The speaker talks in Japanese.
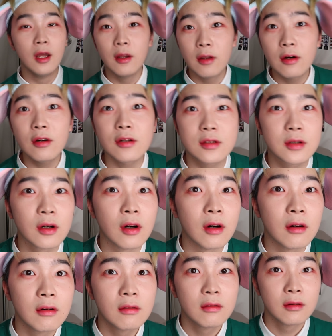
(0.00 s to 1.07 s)
なんかさ、
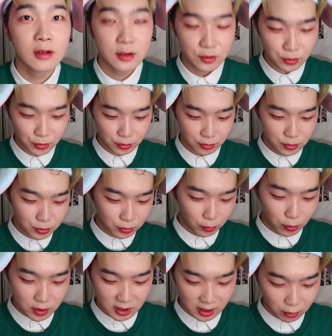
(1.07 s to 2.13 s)
ちょっ
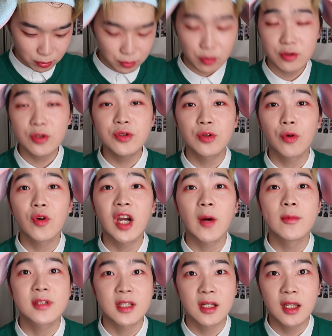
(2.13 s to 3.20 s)
と濃いか
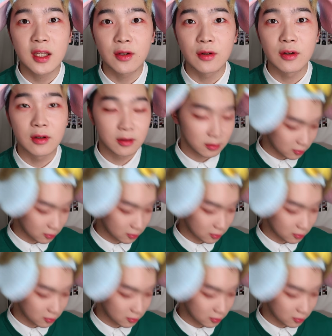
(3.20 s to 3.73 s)
もしれんけど、